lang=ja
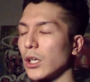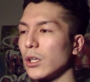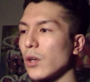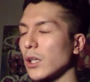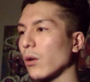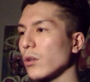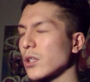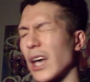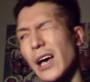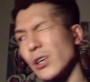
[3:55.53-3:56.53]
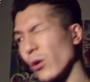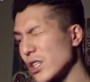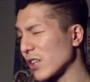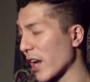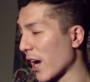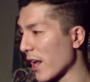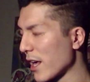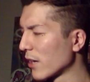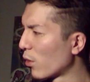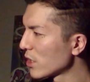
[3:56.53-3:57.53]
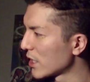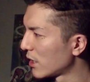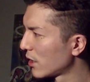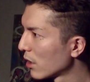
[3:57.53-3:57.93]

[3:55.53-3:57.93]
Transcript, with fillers: 夕方5時、ああ、4時くらいかな。いや、5時。